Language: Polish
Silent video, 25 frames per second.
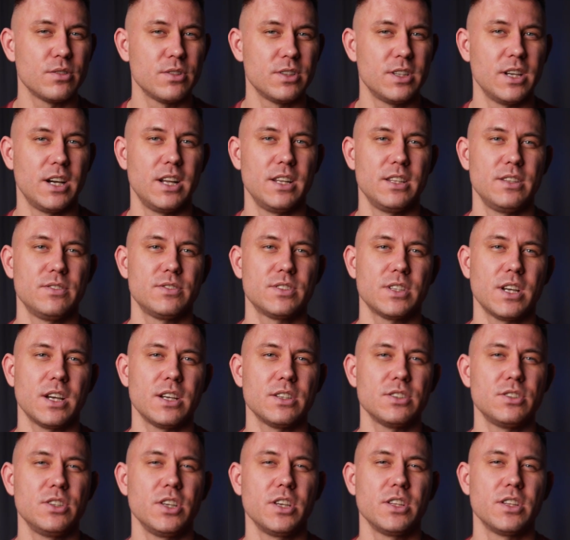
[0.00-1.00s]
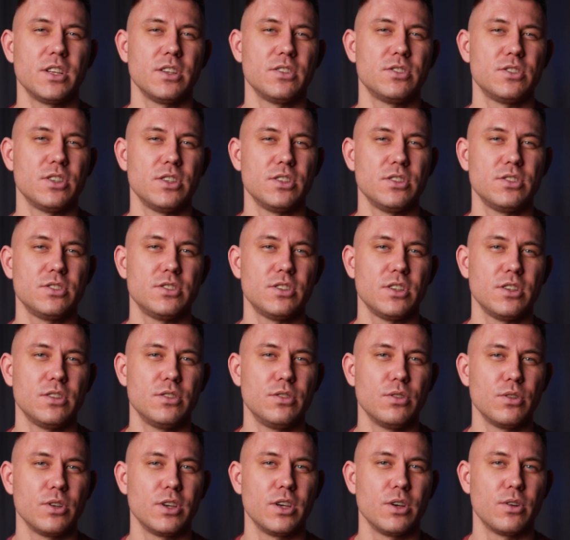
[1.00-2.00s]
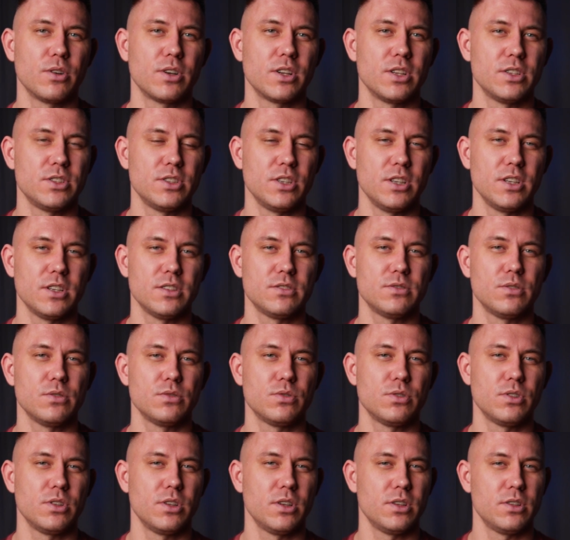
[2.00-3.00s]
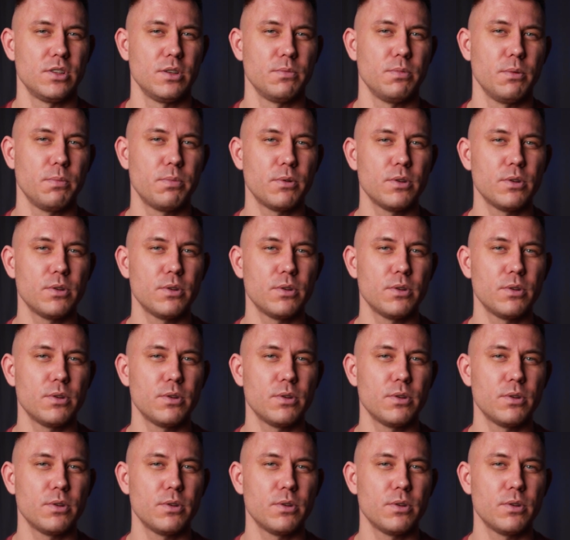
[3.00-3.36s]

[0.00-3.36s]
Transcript: to idealny wskaźnik, najczęściej do jej określenia stosuje się po